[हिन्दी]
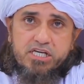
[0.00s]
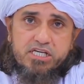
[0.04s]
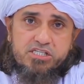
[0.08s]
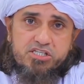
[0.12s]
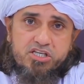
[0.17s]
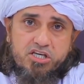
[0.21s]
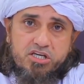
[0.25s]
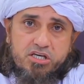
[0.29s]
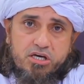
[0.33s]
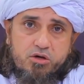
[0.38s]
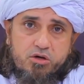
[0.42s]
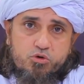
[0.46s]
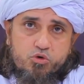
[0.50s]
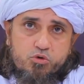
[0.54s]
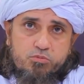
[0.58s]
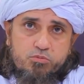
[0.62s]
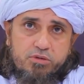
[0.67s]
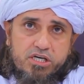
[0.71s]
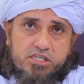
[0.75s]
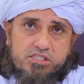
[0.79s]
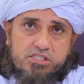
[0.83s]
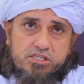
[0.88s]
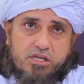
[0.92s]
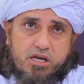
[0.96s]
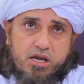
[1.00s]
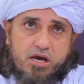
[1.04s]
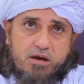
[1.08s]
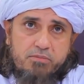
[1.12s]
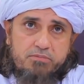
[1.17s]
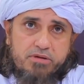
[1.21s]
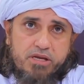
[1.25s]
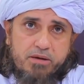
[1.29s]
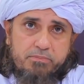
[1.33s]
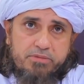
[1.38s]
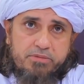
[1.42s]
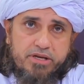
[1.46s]
जैसे याकूब
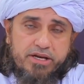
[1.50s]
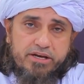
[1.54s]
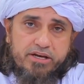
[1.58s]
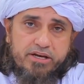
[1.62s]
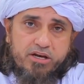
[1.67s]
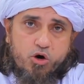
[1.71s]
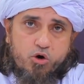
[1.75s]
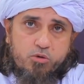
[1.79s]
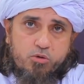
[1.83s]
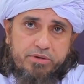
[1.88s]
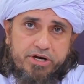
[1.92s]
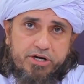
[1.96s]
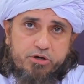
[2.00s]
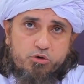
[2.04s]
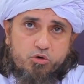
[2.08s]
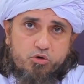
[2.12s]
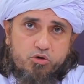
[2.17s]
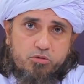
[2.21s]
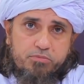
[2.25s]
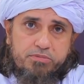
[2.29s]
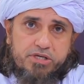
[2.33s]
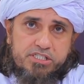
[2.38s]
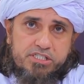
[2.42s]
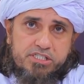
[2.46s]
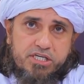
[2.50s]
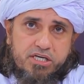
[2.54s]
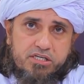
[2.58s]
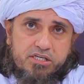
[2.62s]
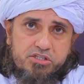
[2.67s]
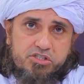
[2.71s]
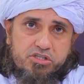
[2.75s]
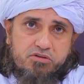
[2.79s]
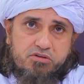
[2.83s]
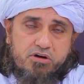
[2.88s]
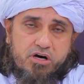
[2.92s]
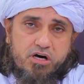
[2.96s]
आसमाम ने अपने नौ बेटों को भेजा ना
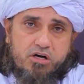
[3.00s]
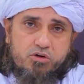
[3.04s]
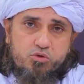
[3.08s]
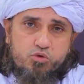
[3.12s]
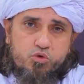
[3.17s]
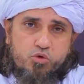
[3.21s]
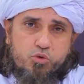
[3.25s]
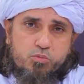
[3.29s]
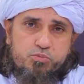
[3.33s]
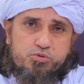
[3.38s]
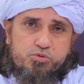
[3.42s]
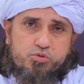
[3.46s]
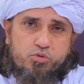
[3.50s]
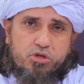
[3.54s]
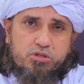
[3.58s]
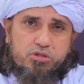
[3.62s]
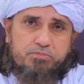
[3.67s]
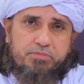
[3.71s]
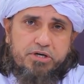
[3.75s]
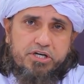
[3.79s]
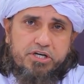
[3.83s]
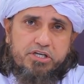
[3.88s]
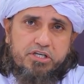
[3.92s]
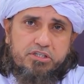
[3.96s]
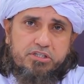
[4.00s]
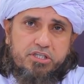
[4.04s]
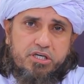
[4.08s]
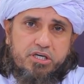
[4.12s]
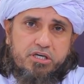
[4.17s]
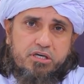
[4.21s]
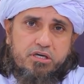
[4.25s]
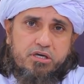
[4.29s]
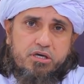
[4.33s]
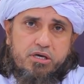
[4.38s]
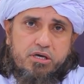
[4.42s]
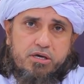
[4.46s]
जवान खूबसूरत बेटे
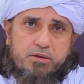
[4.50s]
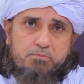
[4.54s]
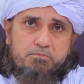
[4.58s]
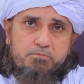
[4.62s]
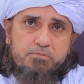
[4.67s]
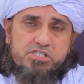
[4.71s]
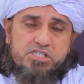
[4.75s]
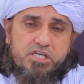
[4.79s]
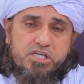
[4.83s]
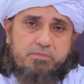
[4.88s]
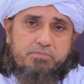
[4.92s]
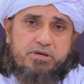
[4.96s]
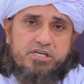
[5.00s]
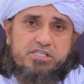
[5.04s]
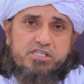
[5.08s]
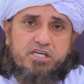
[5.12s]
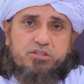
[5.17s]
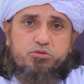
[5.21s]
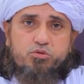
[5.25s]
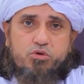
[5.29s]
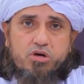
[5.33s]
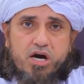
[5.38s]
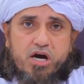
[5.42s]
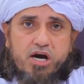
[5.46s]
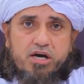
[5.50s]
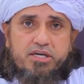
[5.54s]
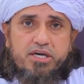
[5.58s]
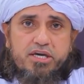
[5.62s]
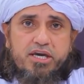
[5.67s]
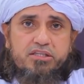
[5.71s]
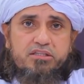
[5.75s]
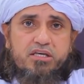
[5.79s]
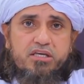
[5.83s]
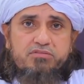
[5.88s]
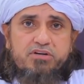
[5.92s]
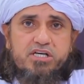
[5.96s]
थे मिस्र भेजा तो कहा
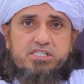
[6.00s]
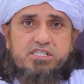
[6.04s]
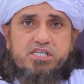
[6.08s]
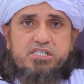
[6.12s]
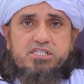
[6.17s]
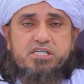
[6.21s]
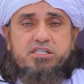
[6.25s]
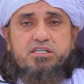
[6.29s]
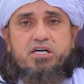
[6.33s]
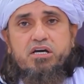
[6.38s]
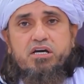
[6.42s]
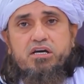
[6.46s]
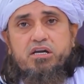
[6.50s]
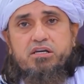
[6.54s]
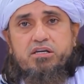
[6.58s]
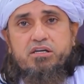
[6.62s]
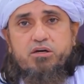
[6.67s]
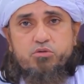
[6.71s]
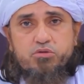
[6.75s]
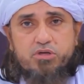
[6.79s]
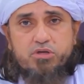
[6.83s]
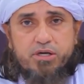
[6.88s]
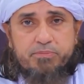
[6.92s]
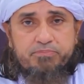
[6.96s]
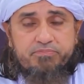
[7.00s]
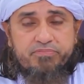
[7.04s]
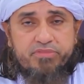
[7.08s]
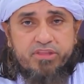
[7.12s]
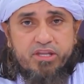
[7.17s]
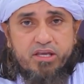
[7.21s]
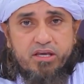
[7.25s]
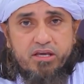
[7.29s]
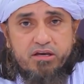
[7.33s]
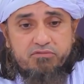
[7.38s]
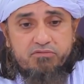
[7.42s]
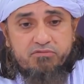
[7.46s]
कि एक दरवाज़े से दाखिल ना होना
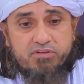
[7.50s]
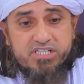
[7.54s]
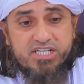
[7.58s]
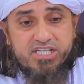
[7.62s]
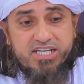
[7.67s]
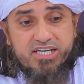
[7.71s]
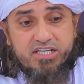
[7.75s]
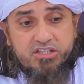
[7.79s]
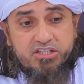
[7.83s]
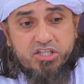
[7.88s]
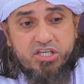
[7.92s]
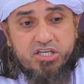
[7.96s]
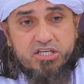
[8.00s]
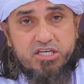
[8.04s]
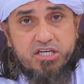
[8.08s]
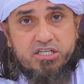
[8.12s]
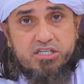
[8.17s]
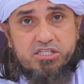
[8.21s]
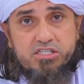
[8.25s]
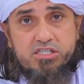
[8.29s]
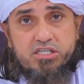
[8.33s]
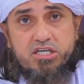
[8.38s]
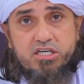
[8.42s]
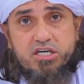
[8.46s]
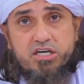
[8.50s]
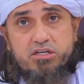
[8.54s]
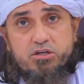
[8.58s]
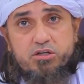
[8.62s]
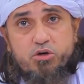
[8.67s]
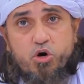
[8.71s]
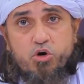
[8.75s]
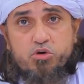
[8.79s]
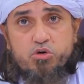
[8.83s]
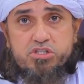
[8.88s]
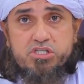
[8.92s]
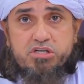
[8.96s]
वजह यह थी कि किसी के
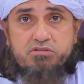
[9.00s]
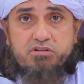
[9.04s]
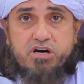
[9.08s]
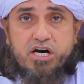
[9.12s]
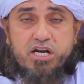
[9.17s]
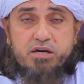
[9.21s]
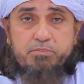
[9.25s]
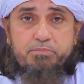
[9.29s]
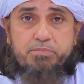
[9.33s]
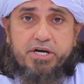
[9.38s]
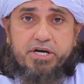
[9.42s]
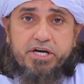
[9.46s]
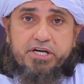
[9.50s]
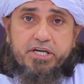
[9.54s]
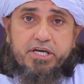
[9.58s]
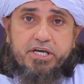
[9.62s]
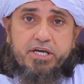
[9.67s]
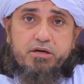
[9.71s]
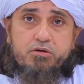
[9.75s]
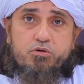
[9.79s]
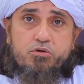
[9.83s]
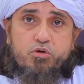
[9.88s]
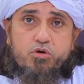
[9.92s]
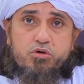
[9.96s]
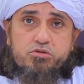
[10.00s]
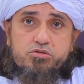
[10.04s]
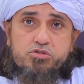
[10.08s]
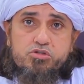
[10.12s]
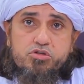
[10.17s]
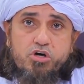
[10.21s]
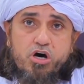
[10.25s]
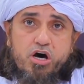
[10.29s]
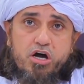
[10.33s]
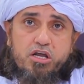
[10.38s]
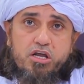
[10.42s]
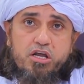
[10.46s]
नौ जवान बेटे और
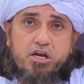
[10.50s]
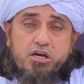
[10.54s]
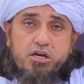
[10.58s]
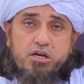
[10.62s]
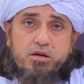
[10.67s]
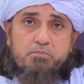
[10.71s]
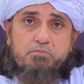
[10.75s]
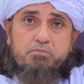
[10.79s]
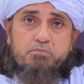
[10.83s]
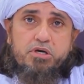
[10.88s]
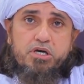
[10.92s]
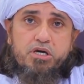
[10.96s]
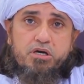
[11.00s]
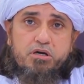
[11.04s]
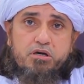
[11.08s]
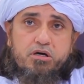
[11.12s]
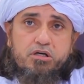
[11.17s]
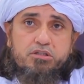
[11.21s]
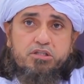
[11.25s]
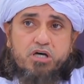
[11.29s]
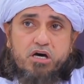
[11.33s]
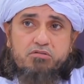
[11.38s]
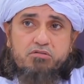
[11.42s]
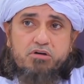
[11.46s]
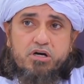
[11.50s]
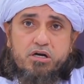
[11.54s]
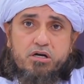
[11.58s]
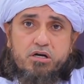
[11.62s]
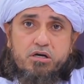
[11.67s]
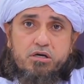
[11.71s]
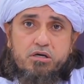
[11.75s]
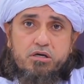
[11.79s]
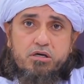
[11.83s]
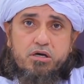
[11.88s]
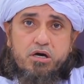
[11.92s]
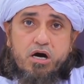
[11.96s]
सारे लंबे कदावर
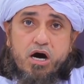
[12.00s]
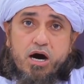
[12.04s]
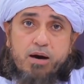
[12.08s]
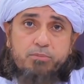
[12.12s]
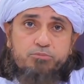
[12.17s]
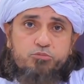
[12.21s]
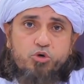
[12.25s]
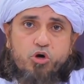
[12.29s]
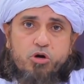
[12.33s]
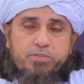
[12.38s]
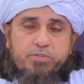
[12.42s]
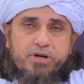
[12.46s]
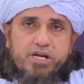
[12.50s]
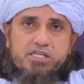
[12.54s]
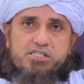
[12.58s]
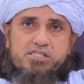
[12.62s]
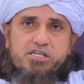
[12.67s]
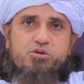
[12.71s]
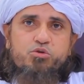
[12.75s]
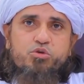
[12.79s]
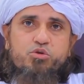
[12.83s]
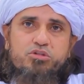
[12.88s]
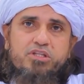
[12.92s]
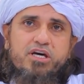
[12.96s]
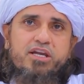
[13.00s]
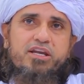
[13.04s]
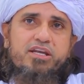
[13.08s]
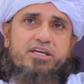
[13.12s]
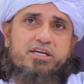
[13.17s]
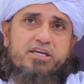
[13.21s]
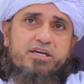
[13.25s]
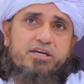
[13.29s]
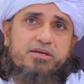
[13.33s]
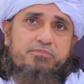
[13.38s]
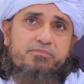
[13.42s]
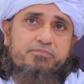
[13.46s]
आम तौर पर ऐसा होता
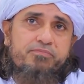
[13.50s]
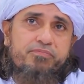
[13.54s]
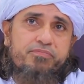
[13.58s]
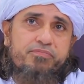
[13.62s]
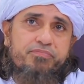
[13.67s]
नहीं है